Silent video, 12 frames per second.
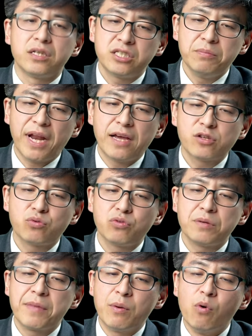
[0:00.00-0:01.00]
希伯来书
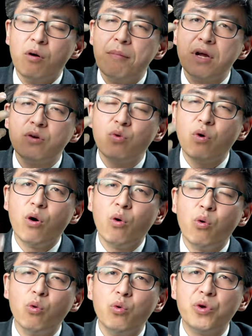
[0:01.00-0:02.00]
里面，我们若
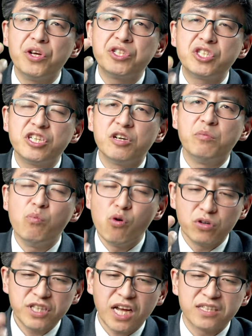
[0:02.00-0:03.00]
忽略这
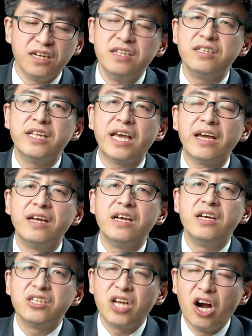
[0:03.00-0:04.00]
莫大的恩典，
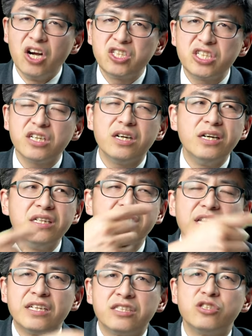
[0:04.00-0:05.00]
而这个恩
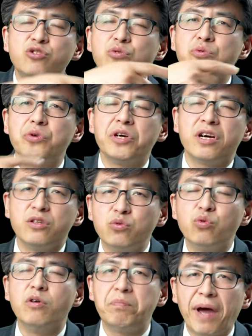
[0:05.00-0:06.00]
典是旧约很多